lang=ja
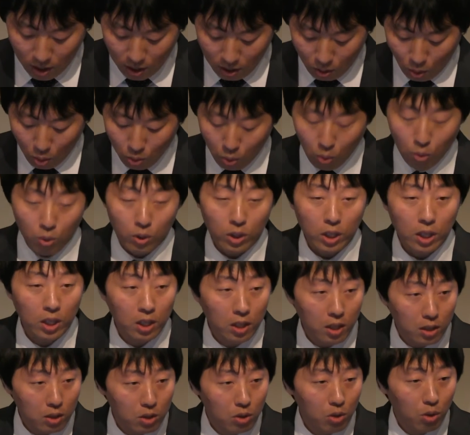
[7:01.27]
ここ
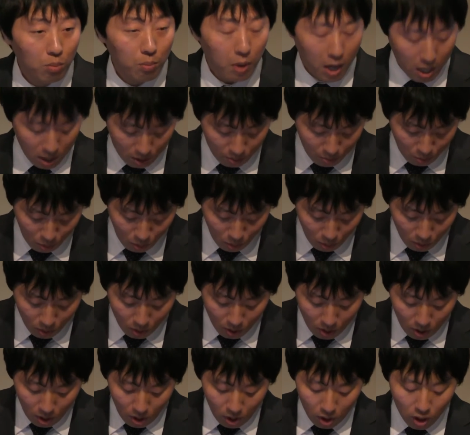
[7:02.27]
イギリスの場合も
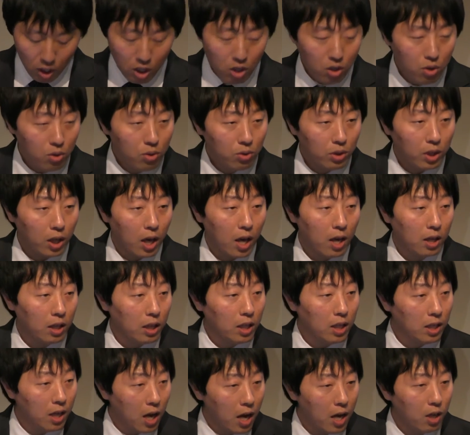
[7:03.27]
EU 圏
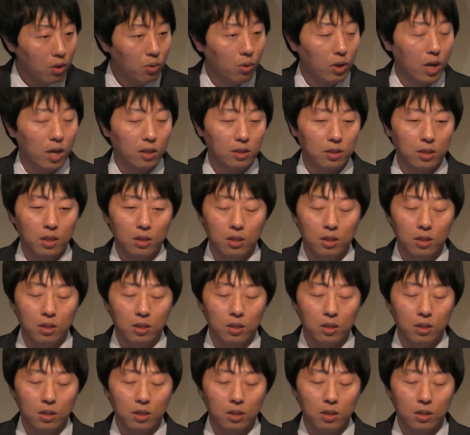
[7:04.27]
以外の学生